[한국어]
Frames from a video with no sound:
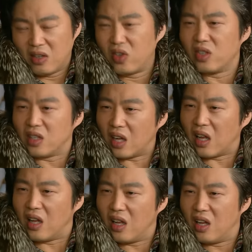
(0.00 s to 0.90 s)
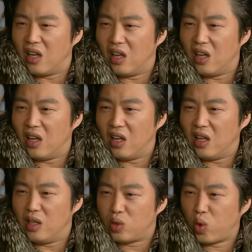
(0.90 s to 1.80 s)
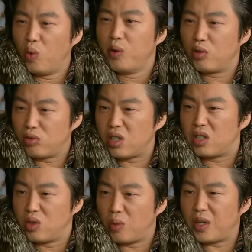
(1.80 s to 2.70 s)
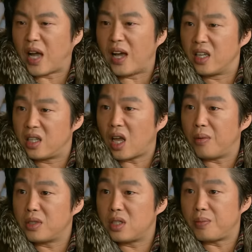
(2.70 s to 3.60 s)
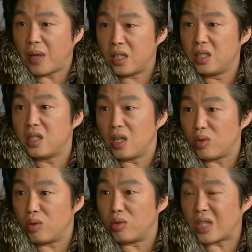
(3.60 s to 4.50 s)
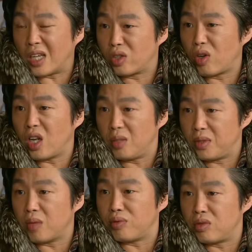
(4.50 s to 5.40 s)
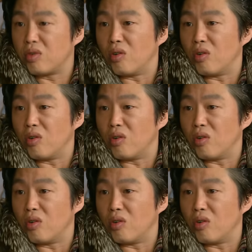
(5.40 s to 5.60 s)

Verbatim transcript: 그러니까 조명국이 그놈이 강기태 아버지를 배신 때리고 장철환이 밑에 붙은